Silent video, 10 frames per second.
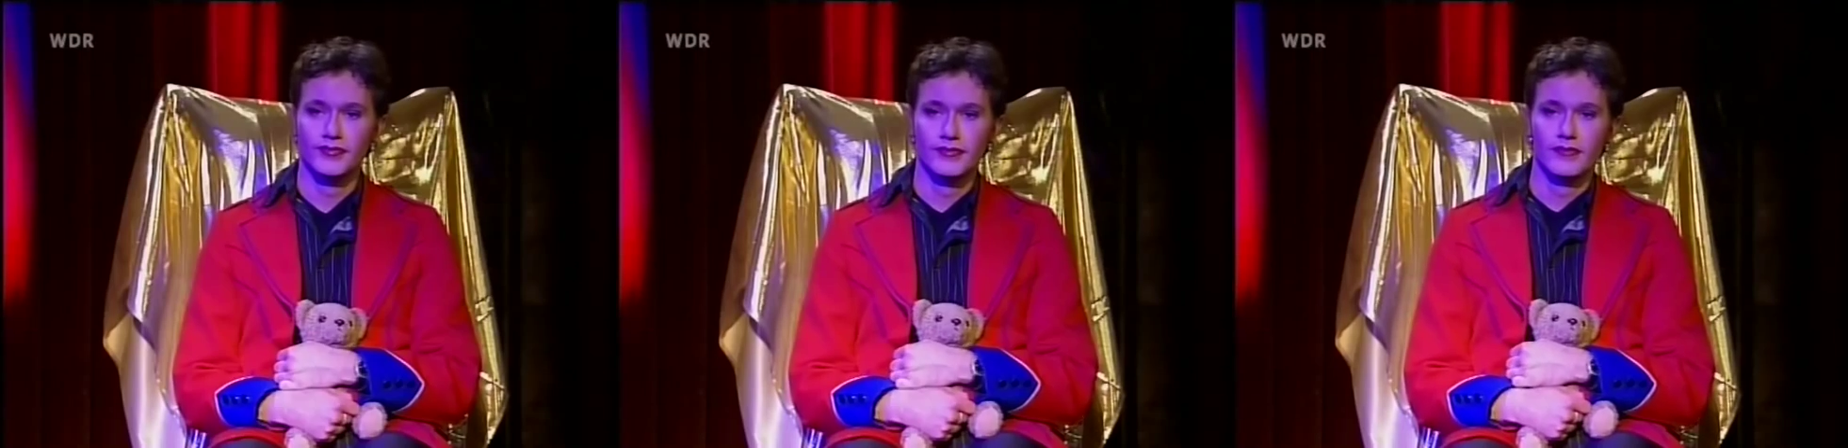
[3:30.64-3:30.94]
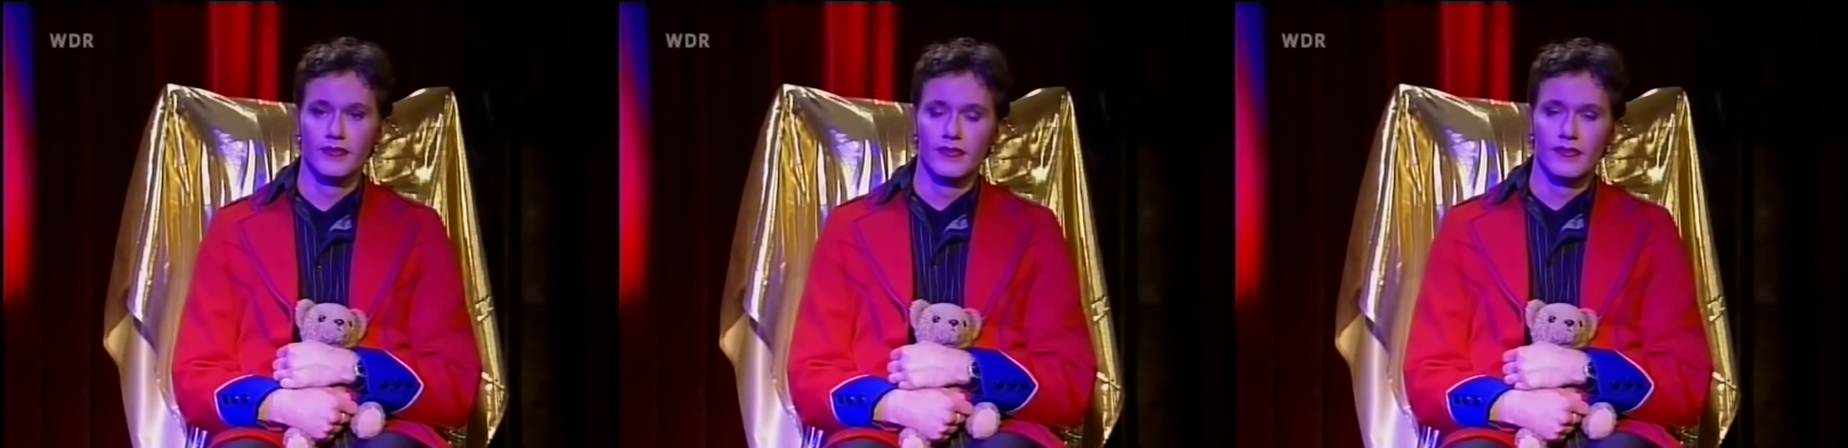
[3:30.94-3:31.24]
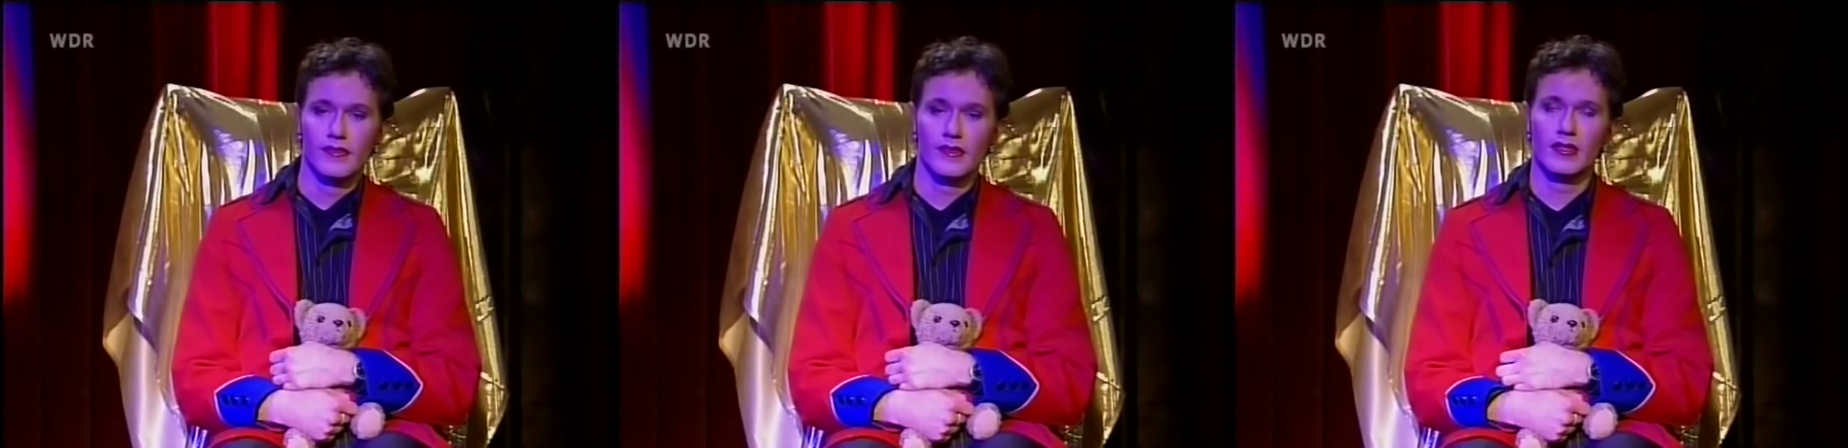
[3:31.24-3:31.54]
Hm.
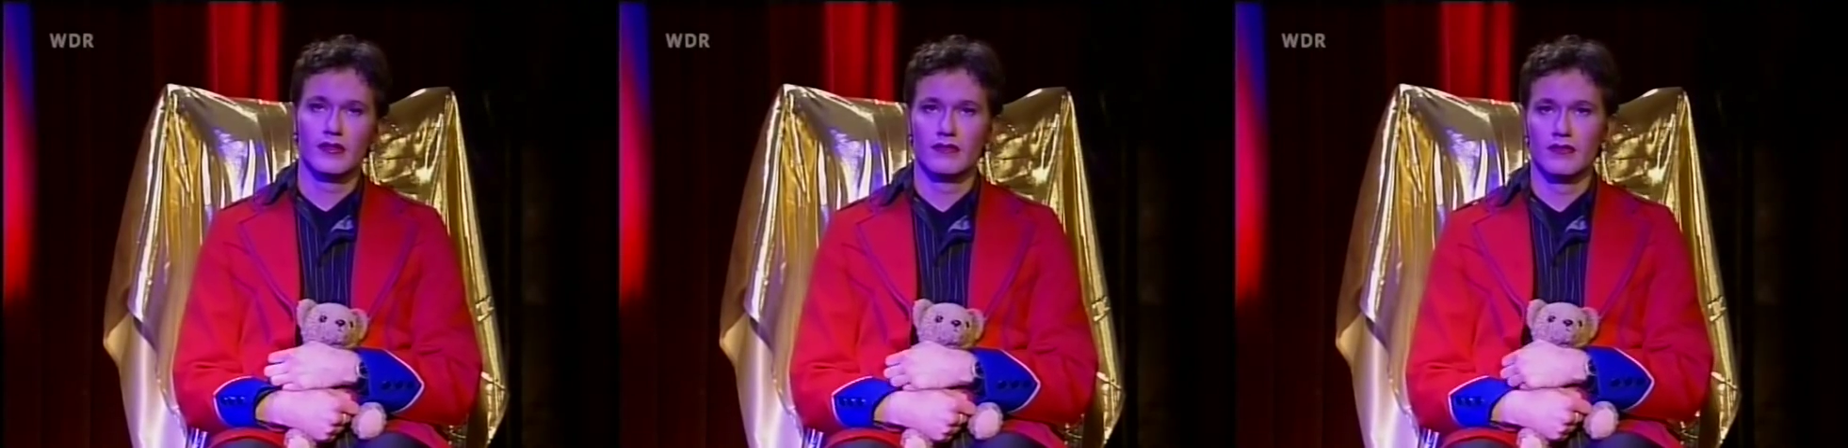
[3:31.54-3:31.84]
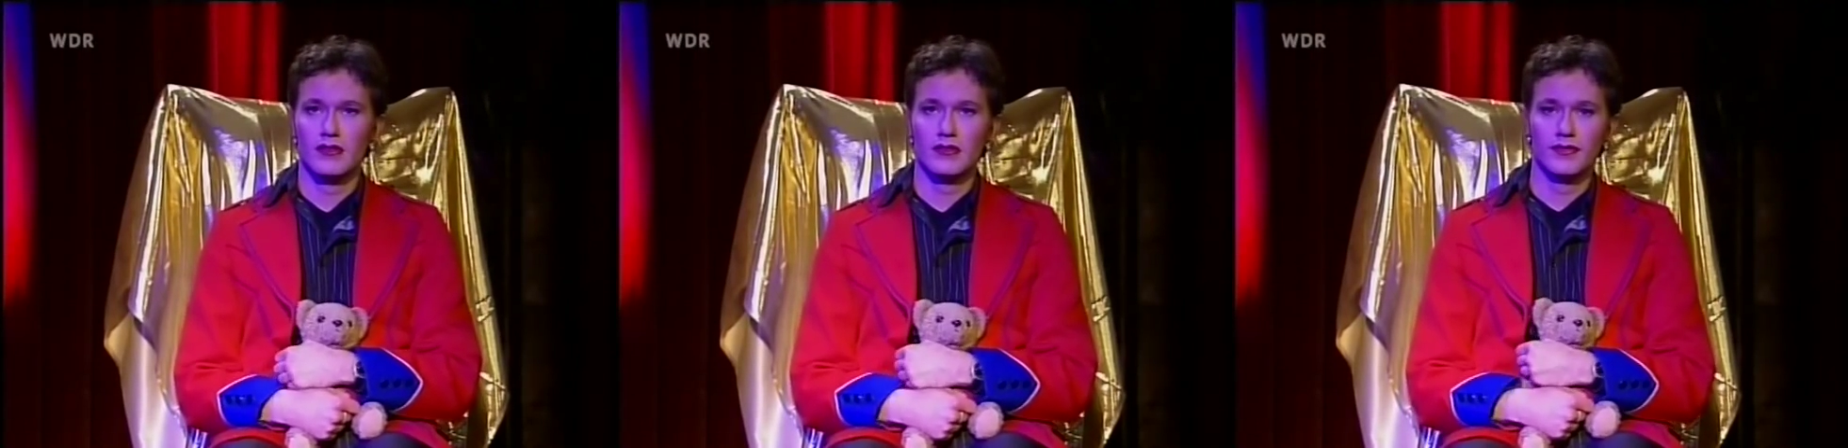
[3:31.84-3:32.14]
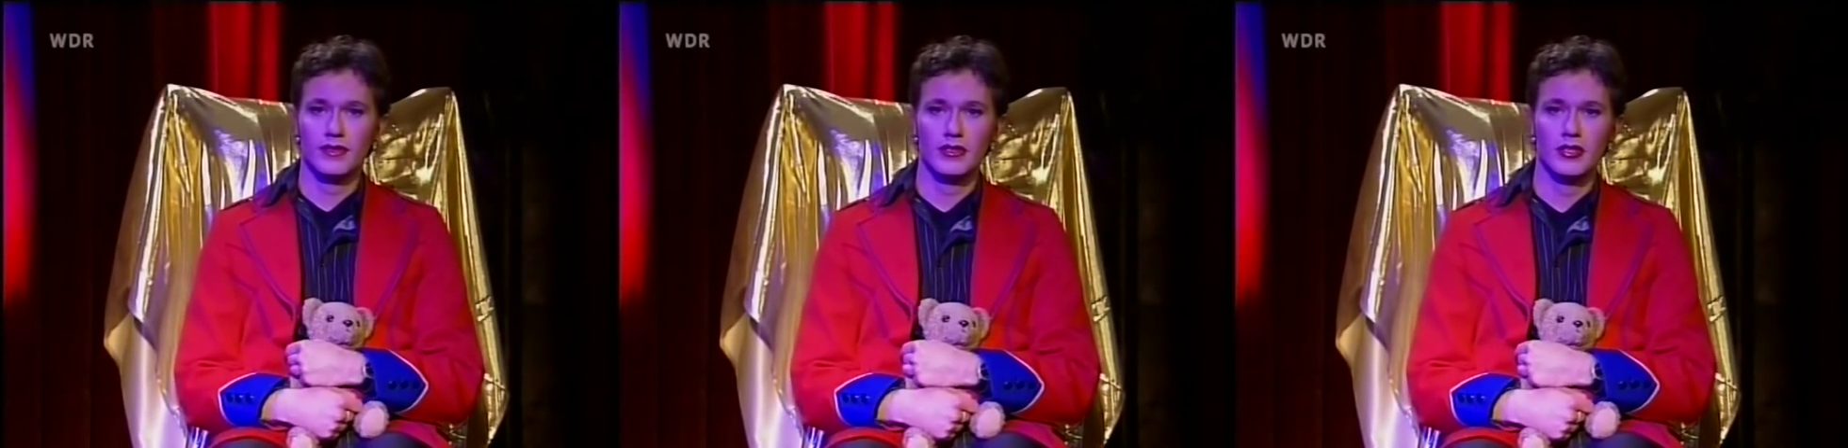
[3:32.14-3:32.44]
Das war
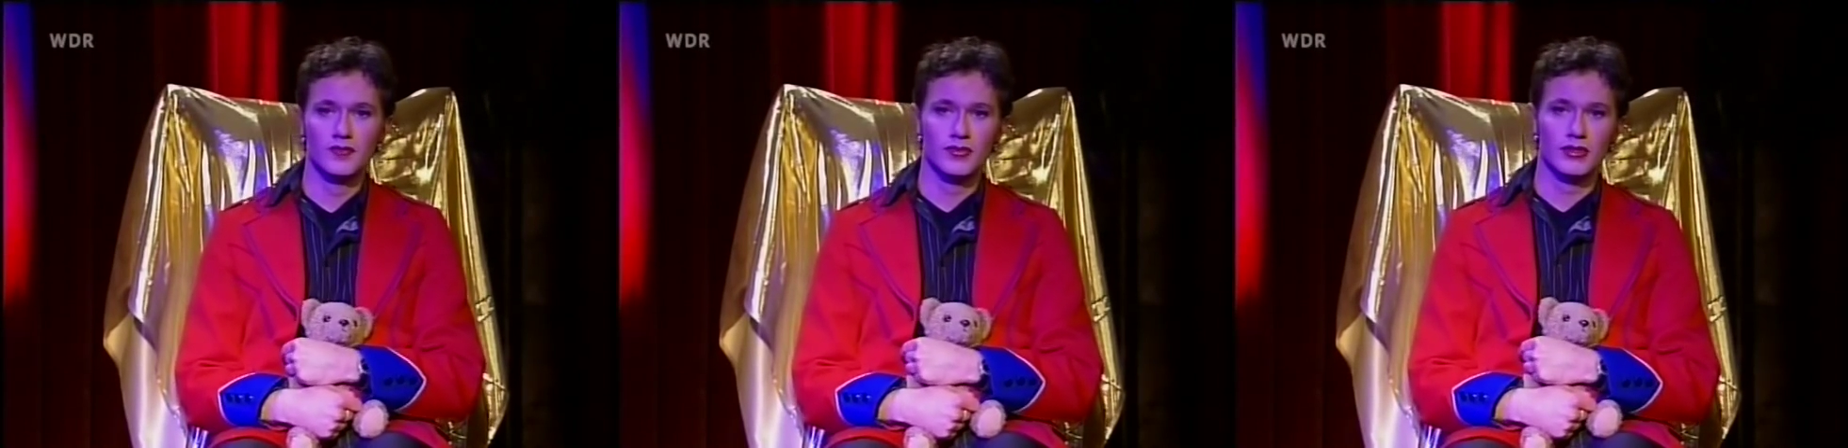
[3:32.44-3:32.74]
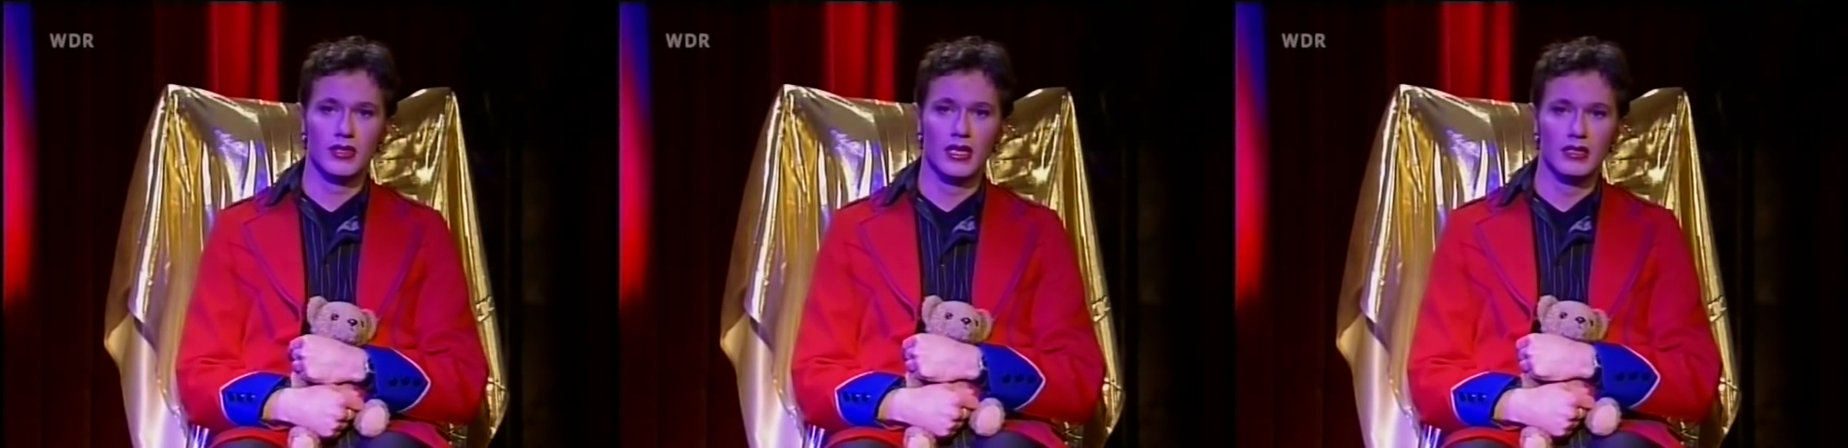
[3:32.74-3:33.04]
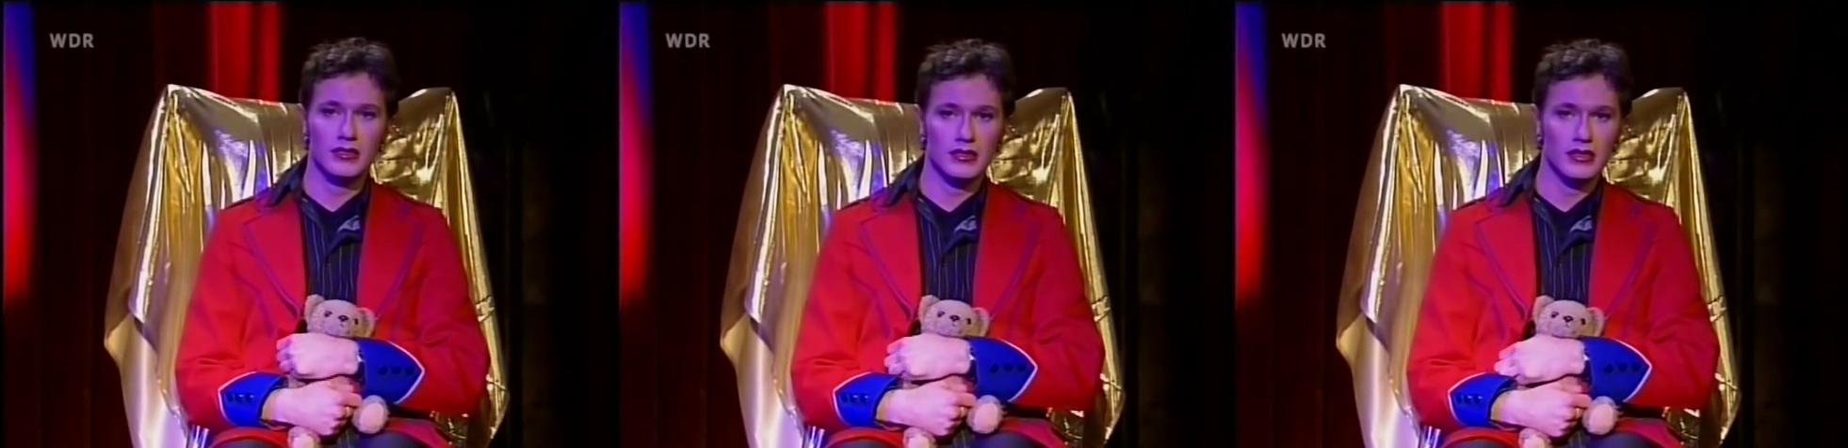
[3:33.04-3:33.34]
auch viel hübscher
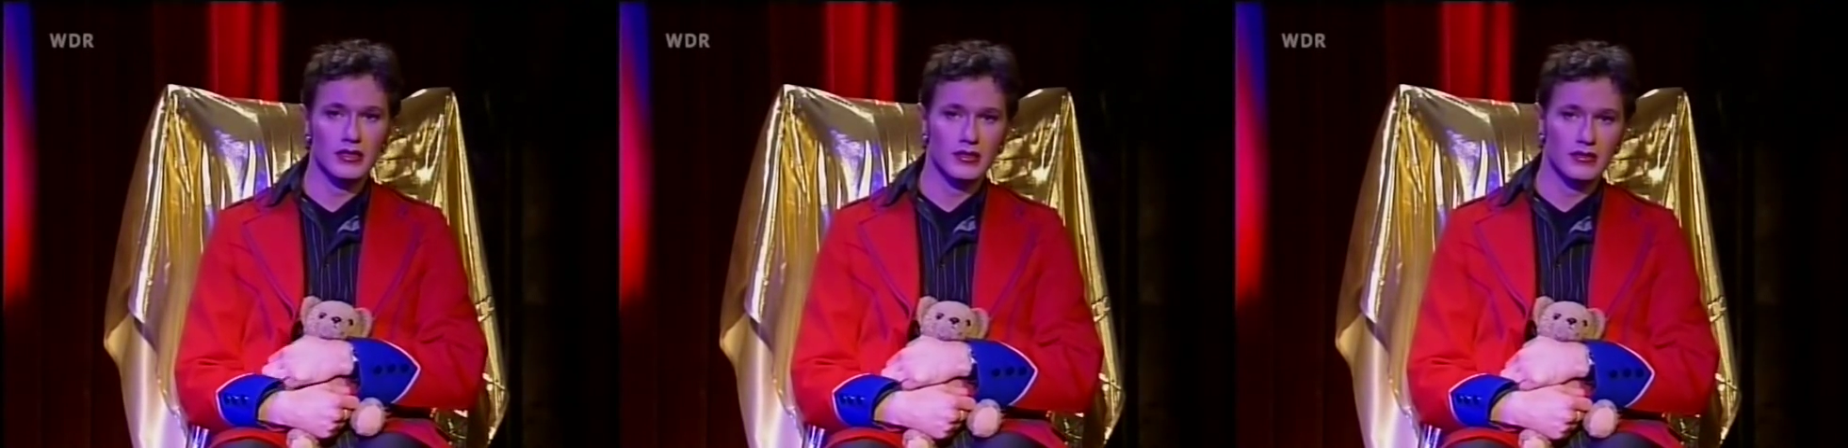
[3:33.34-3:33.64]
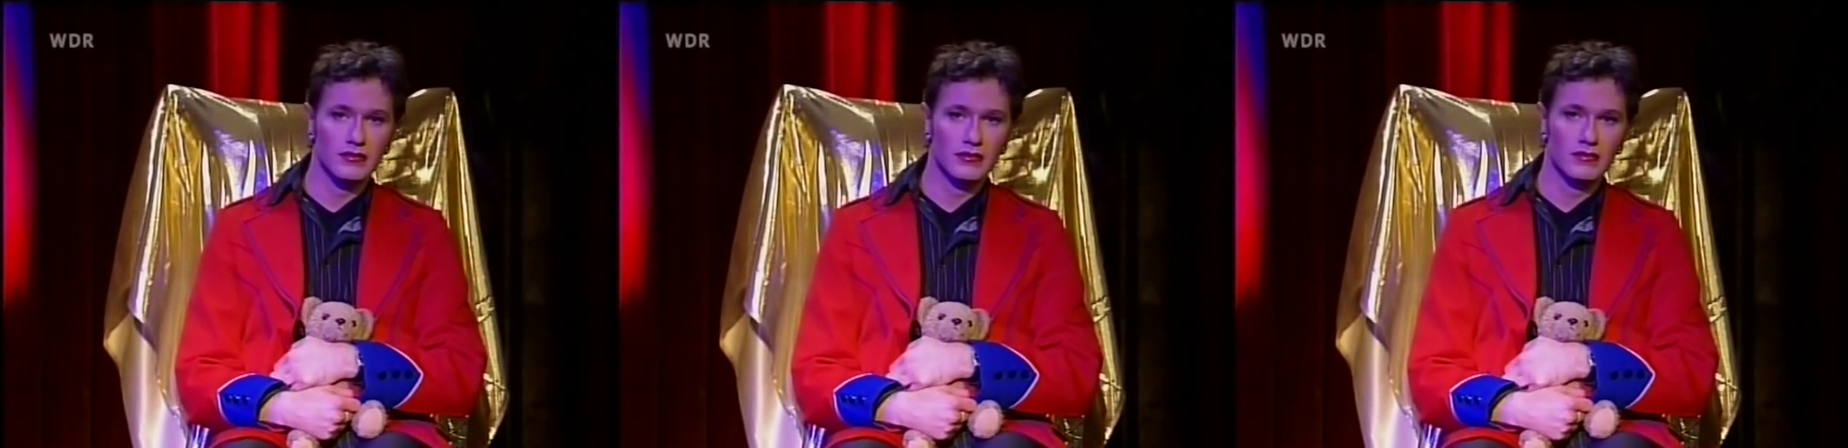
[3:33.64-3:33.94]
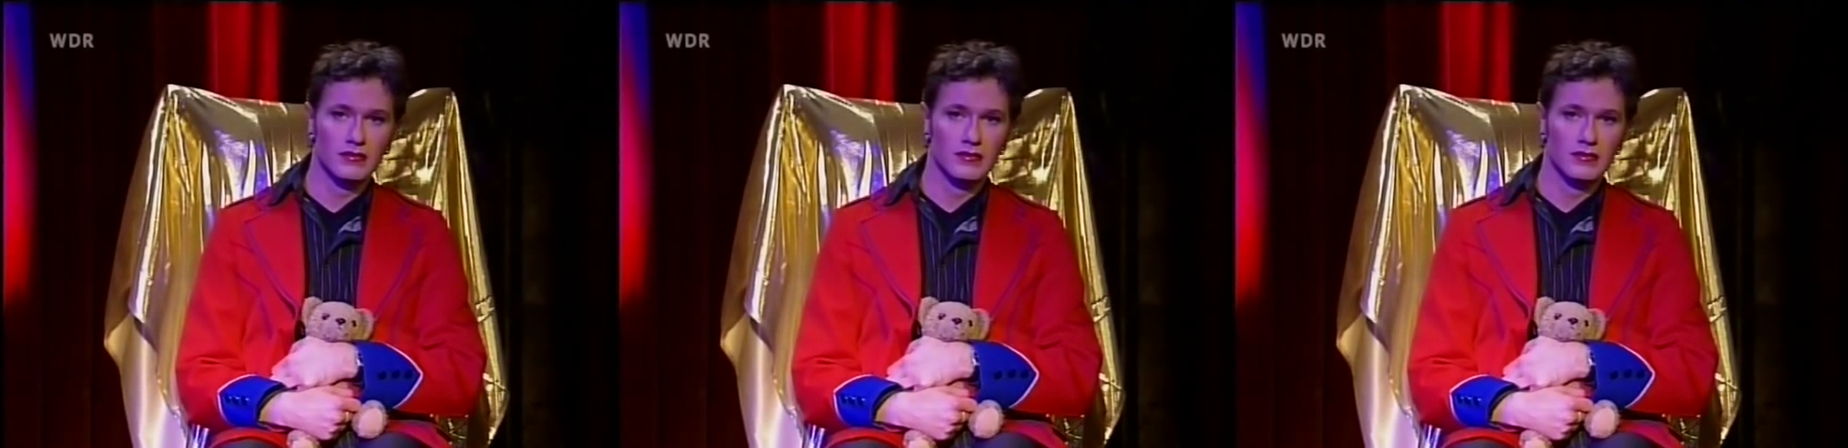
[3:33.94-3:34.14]
als ich. Hm.